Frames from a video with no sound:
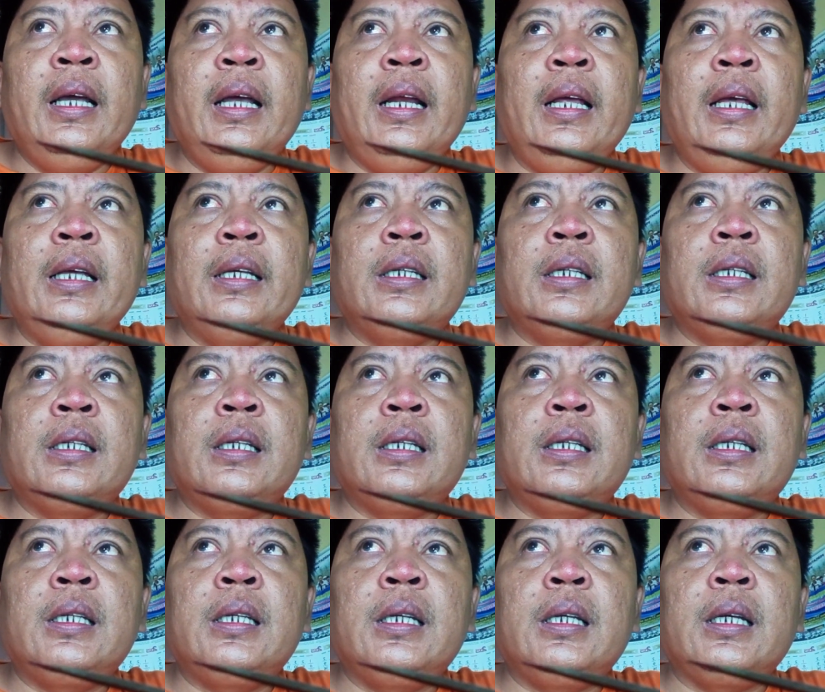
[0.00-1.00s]
ini
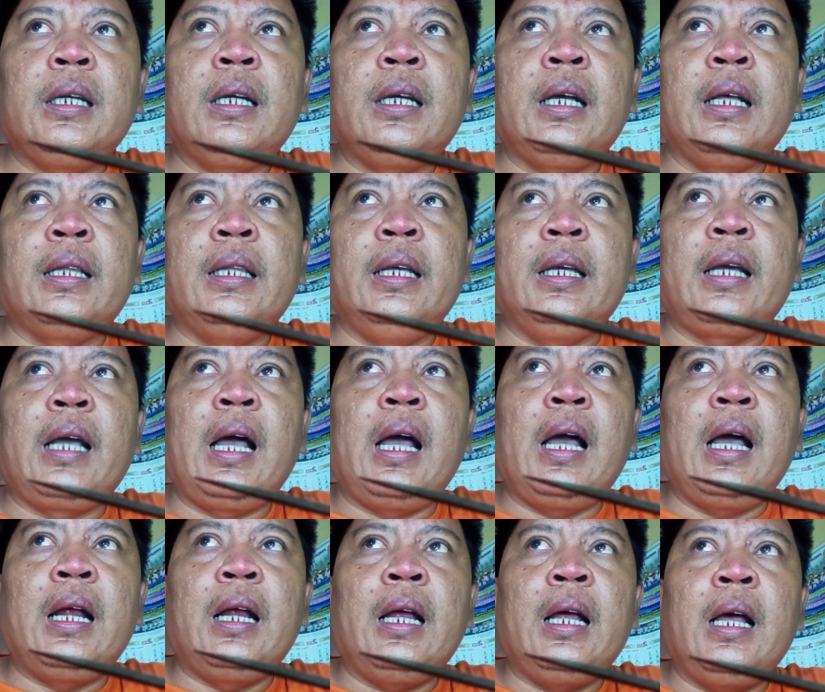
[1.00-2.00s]
ketika
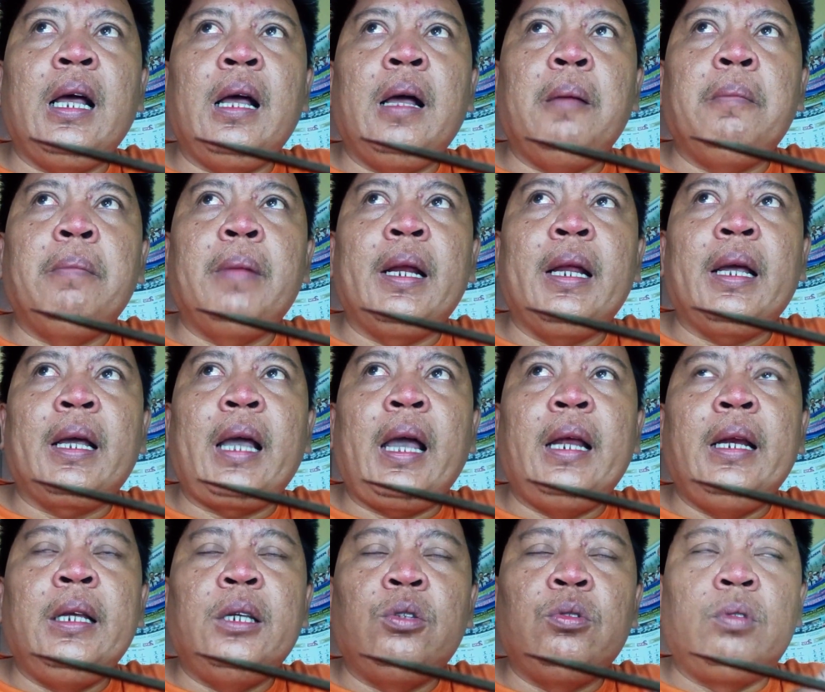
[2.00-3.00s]
mereka
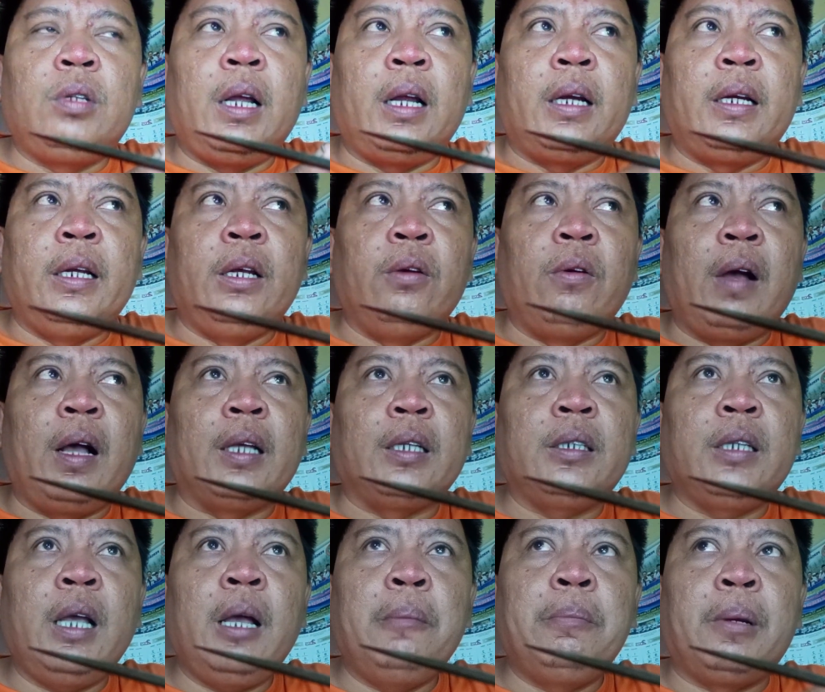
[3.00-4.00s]
ini sudah
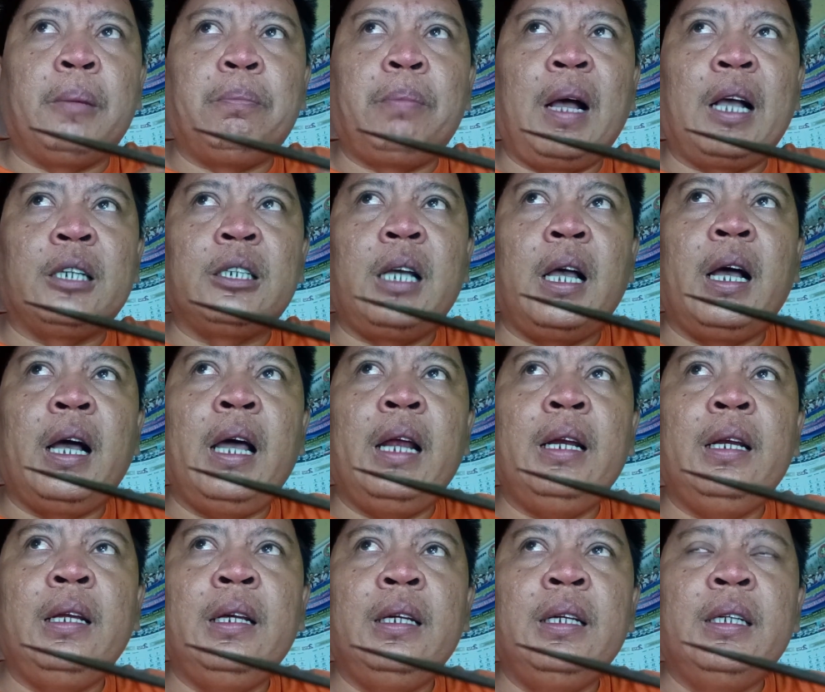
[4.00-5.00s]
dewasa
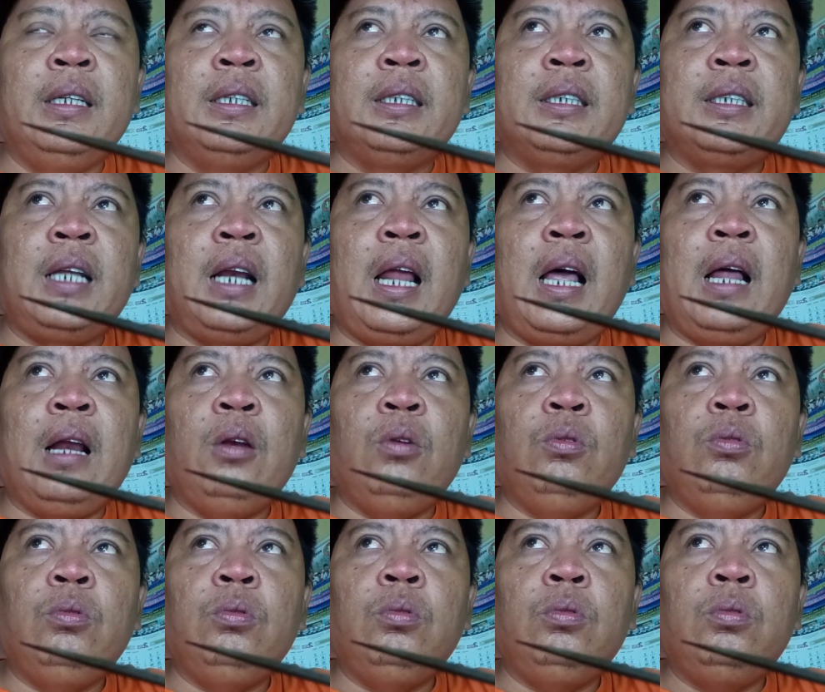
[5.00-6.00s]
berpasangan
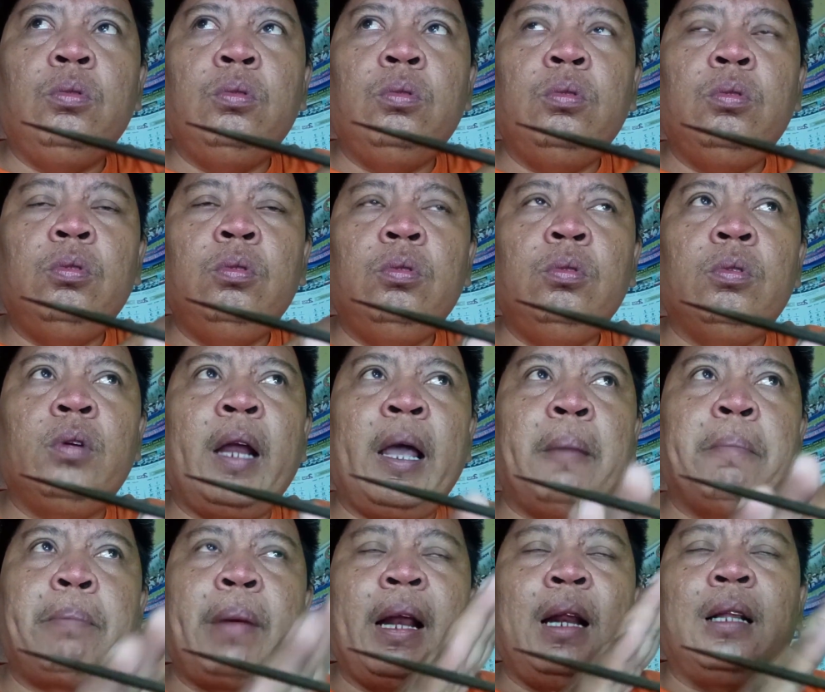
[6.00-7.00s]
selalu
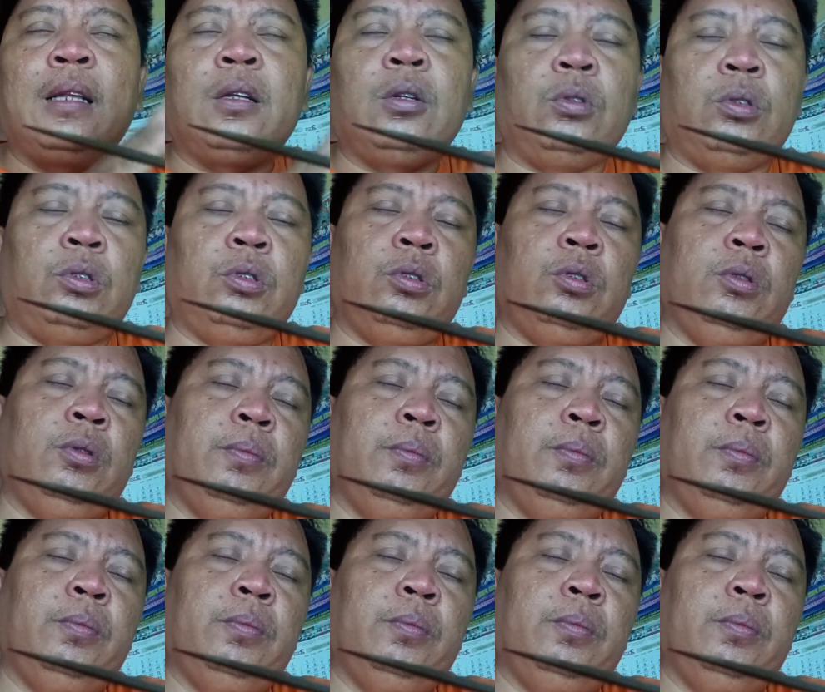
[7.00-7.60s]
nempel terus